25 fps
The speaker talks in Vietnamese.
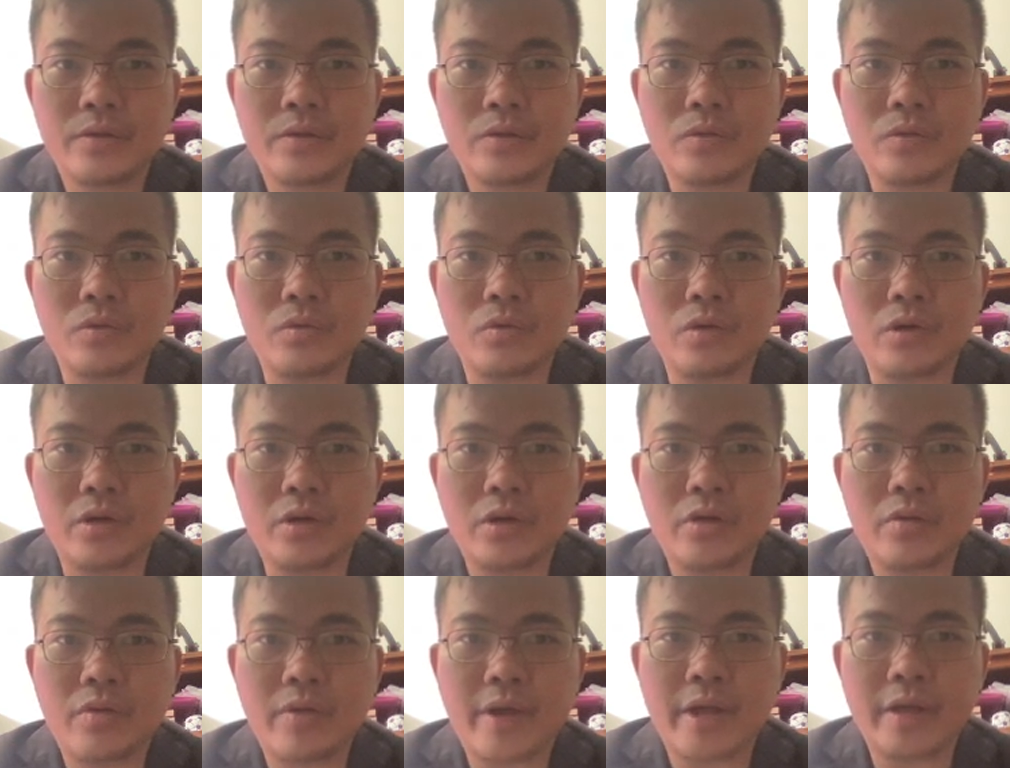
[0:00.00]
của
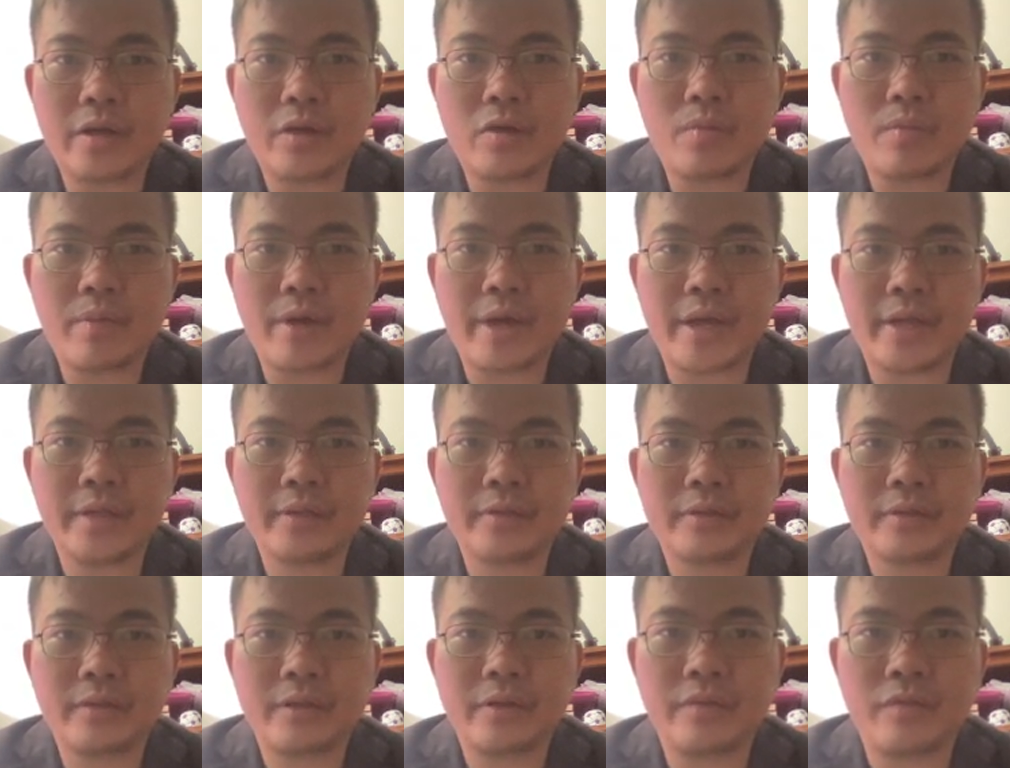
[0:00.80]
cơ quan công an
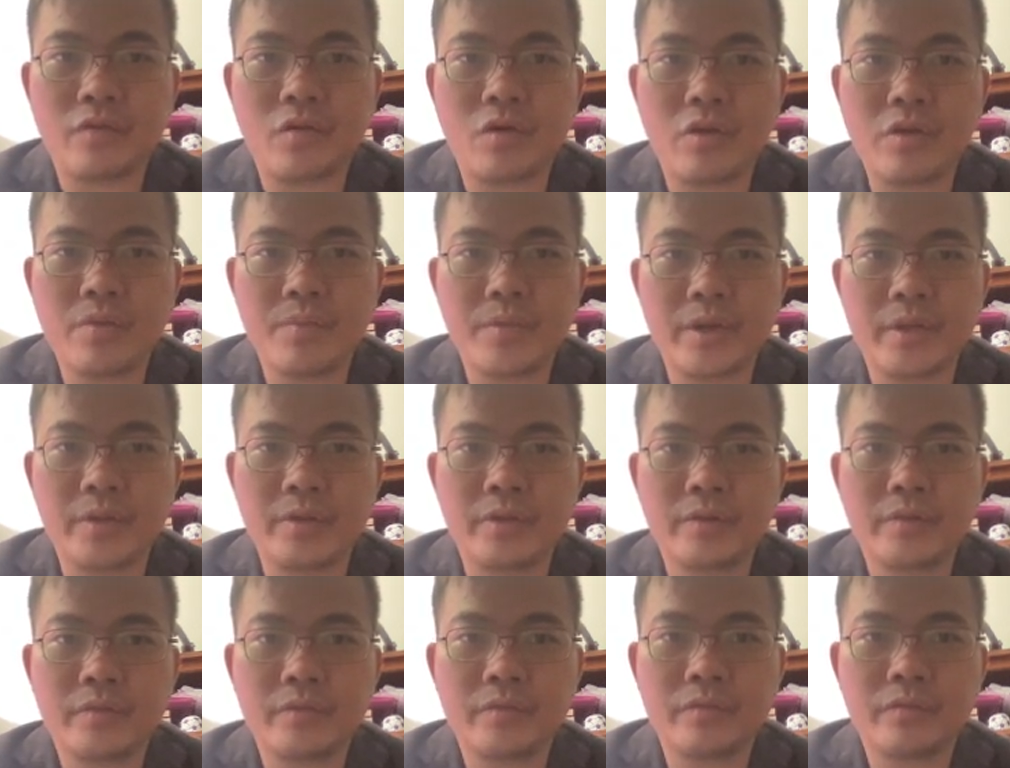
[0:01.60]
thành phố Hồ Chí Minh
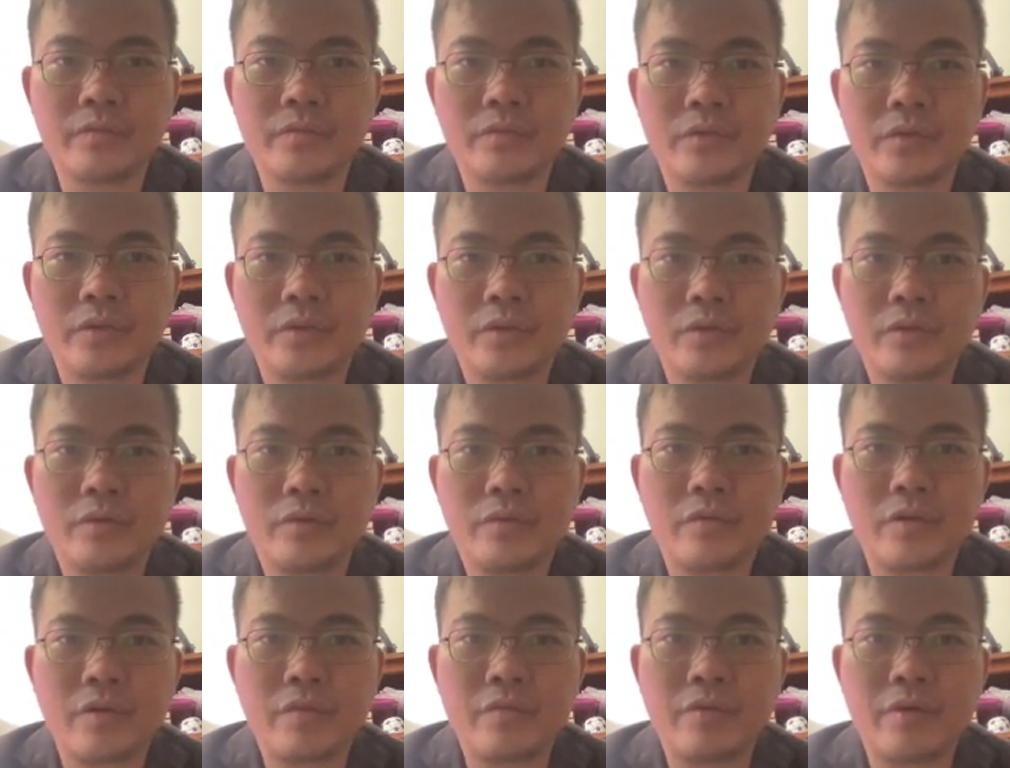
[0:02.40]

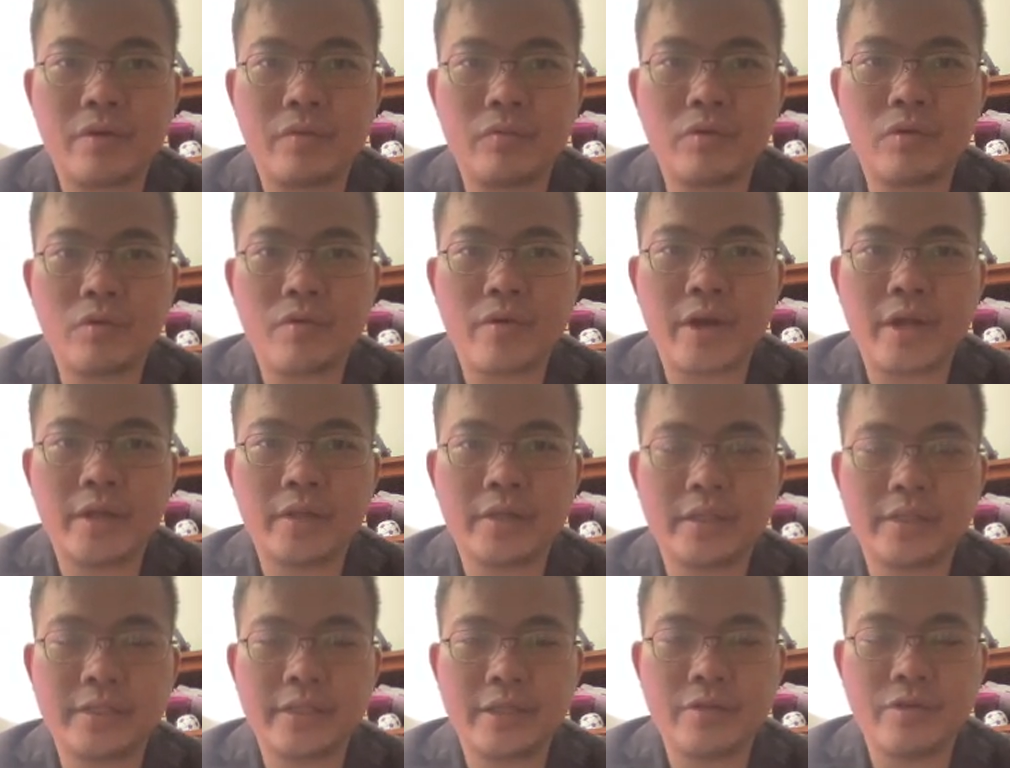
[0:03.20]
văn phòng cơ
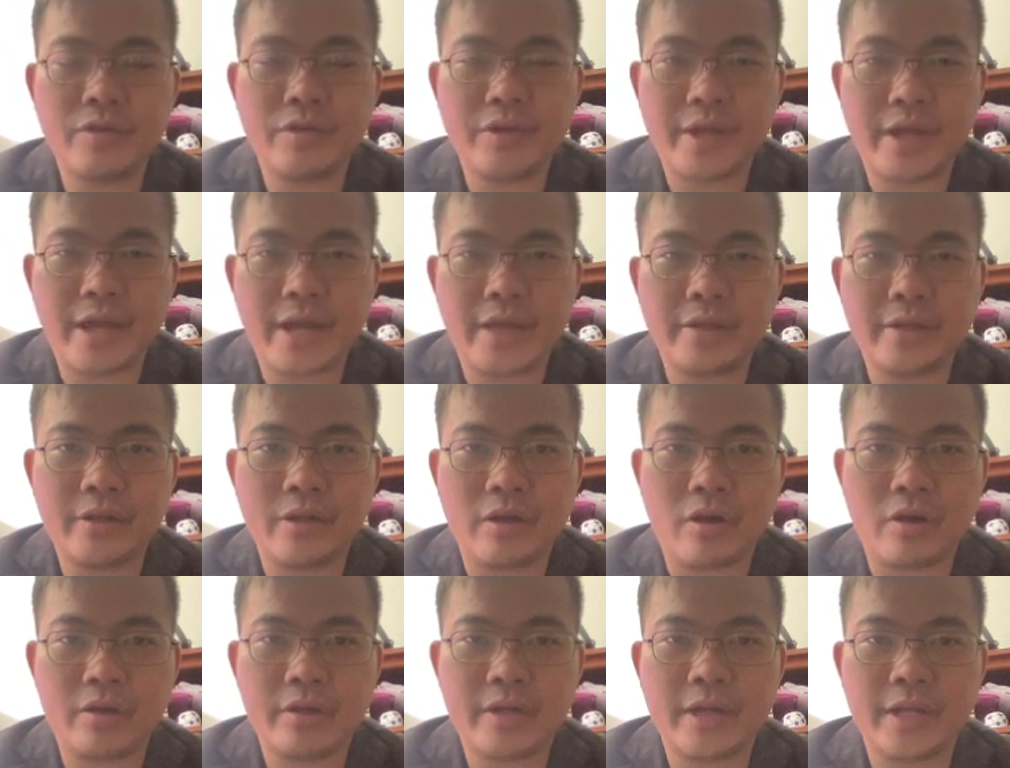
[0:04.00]
quan cảnh sát điều tra thì
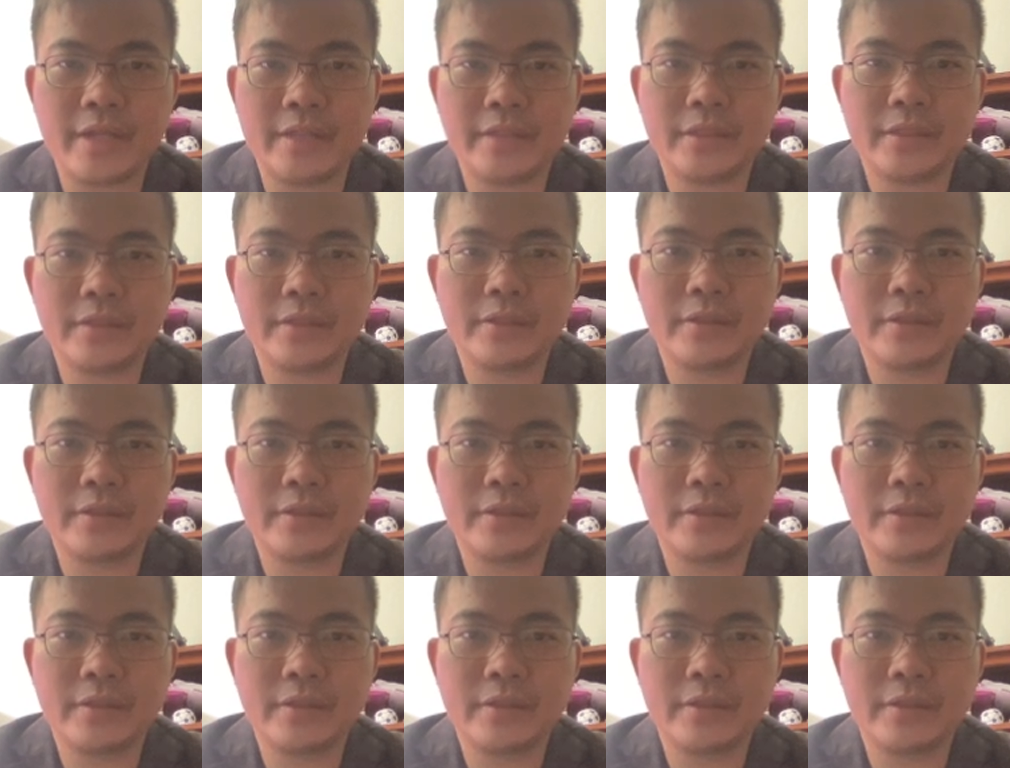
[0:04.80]
họ đang